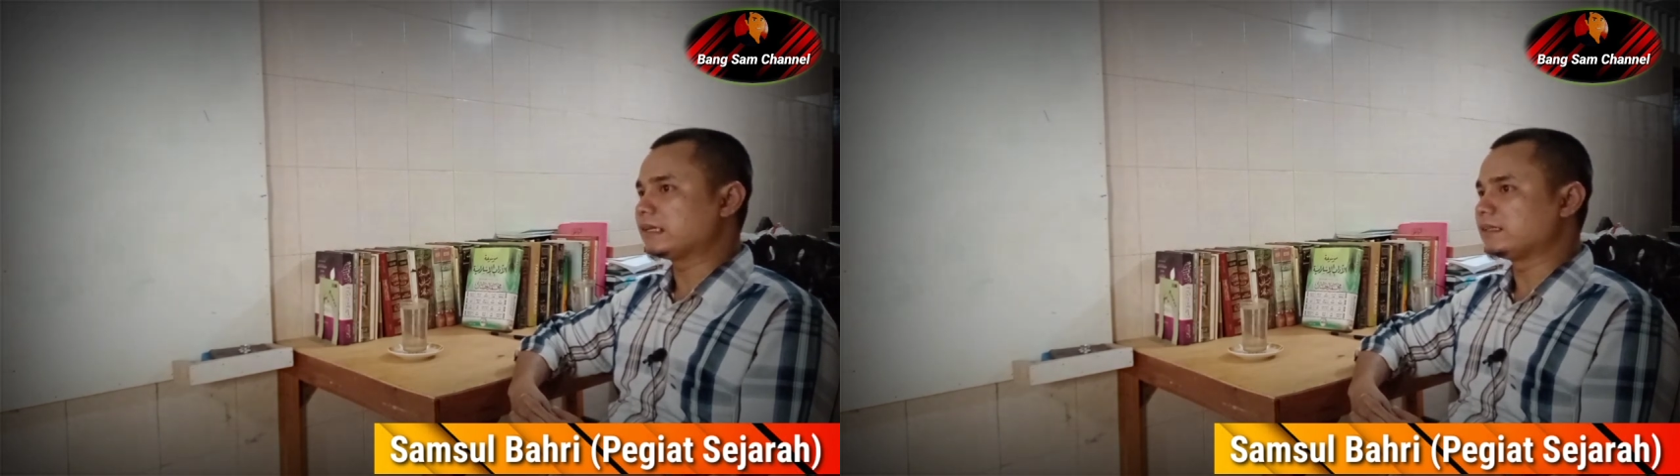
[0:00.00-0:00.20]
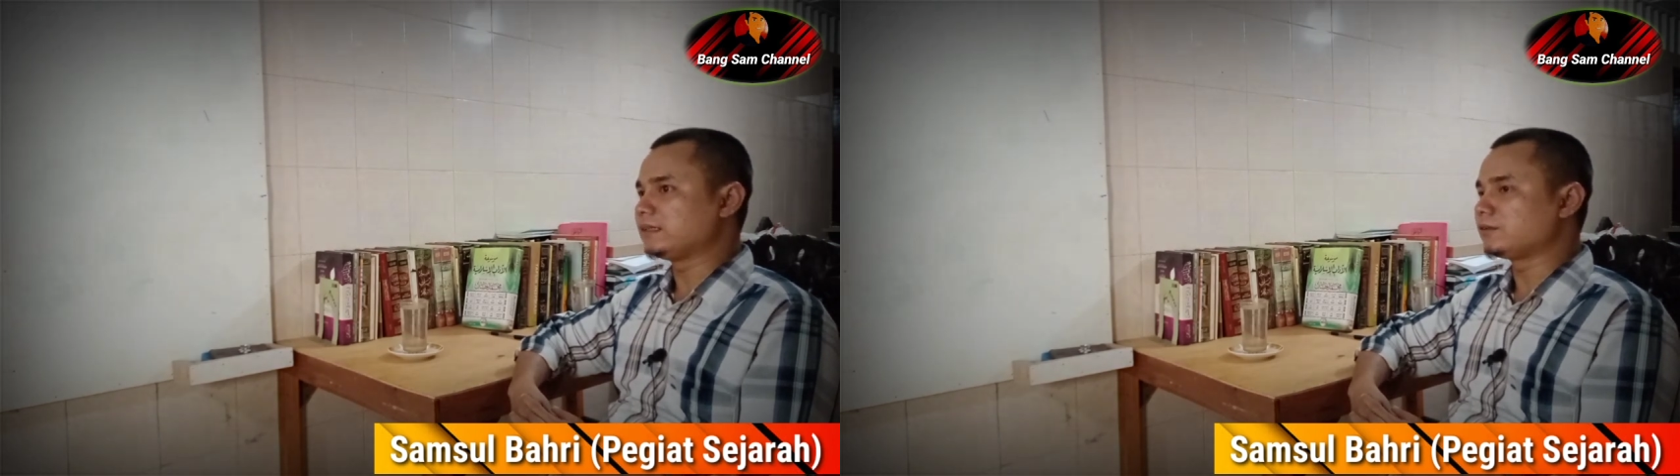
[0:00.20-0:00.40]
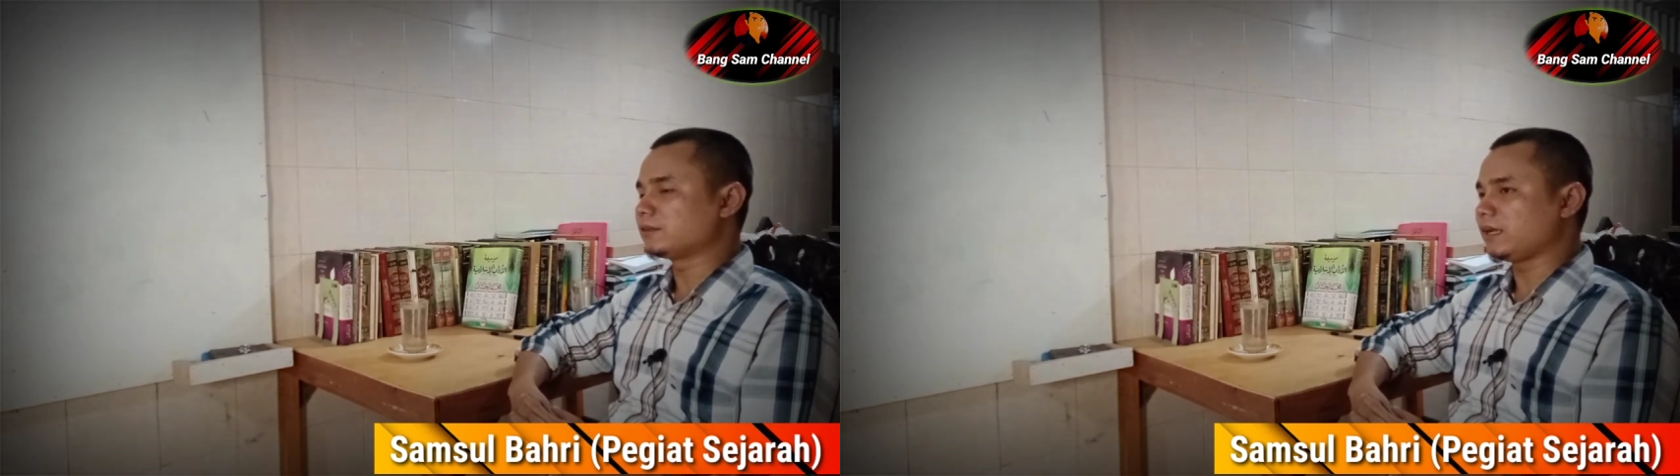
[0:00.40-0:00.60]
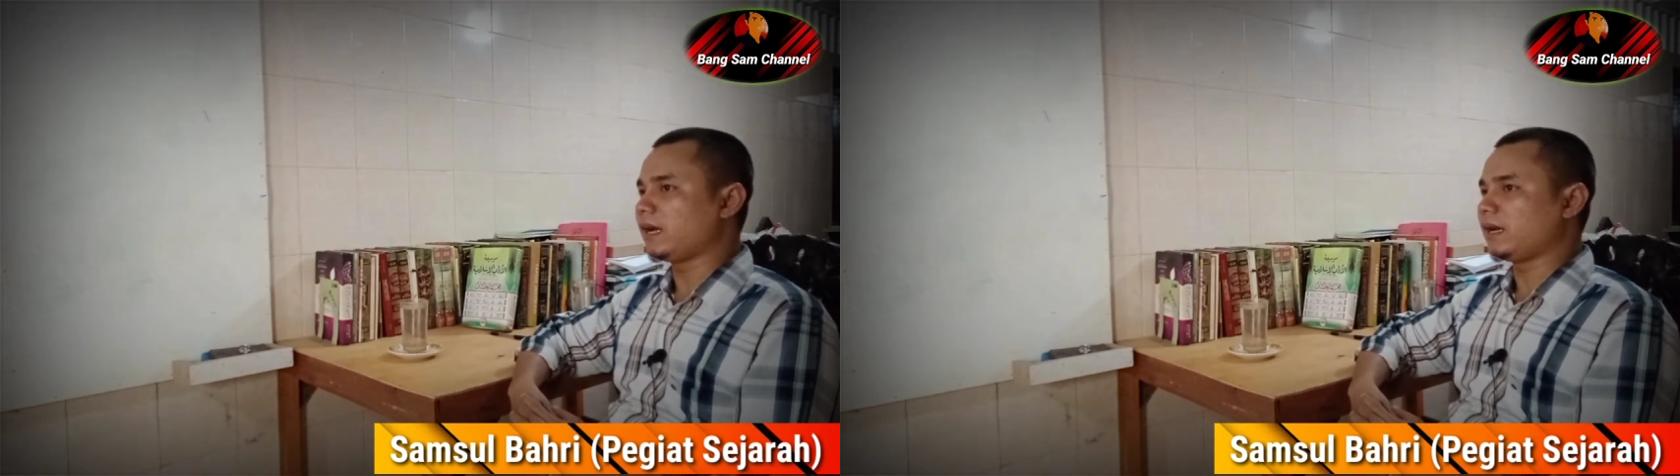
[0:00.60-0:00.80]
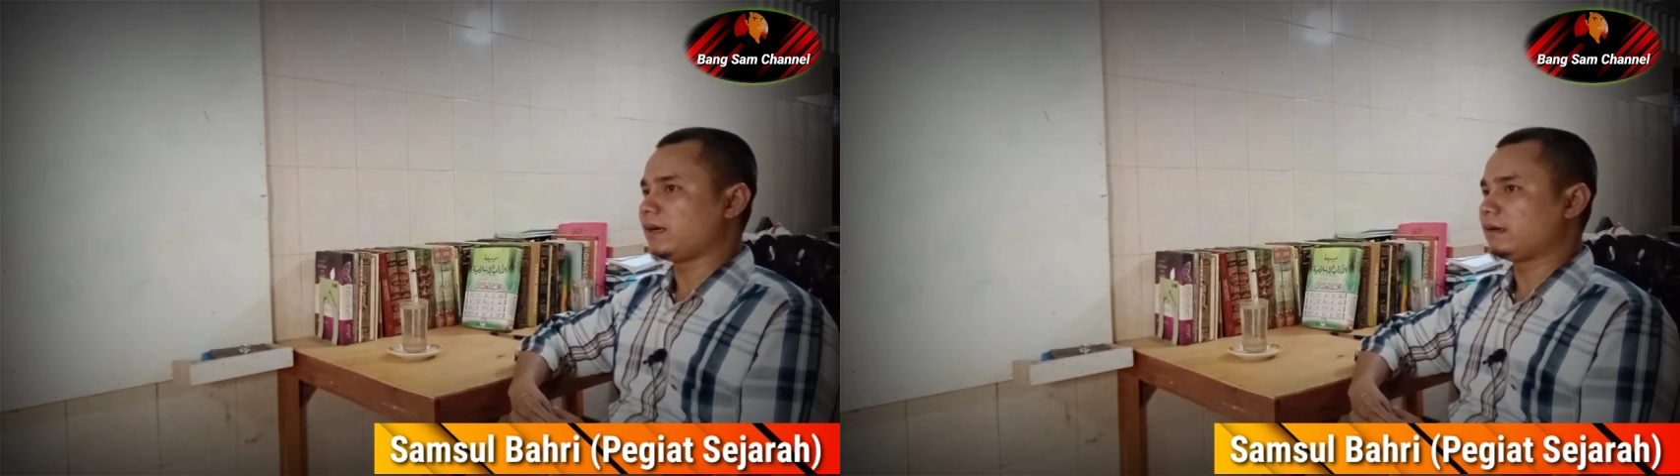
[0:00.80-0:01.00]
ke Timur
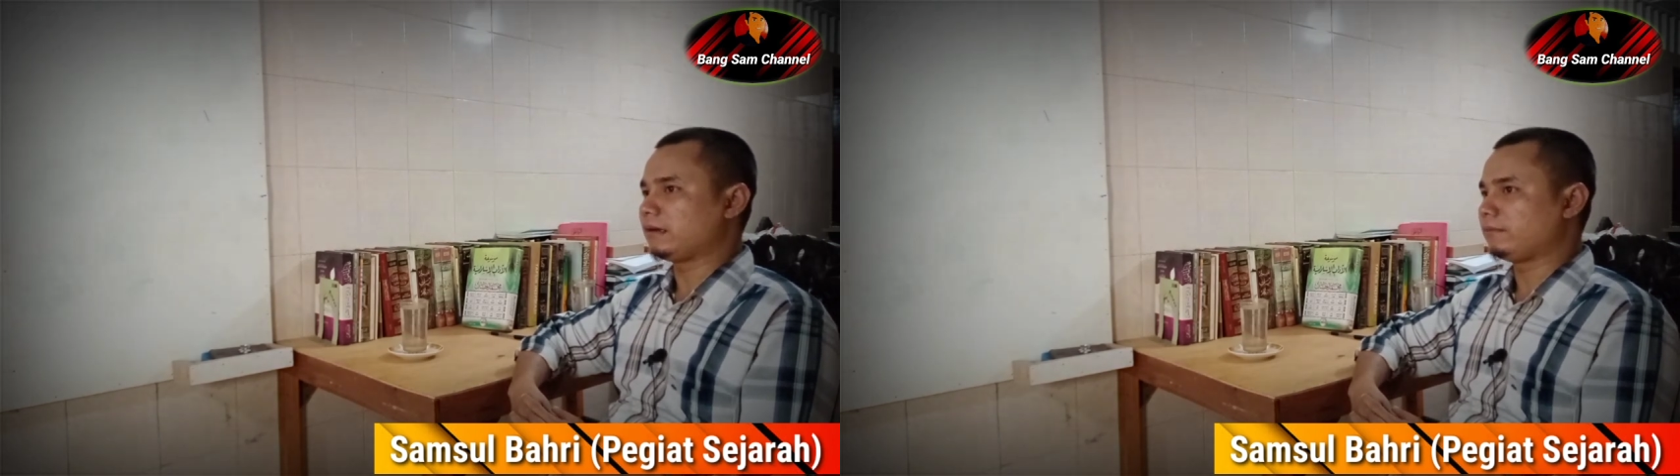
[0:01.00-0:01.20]
Tengah, eh,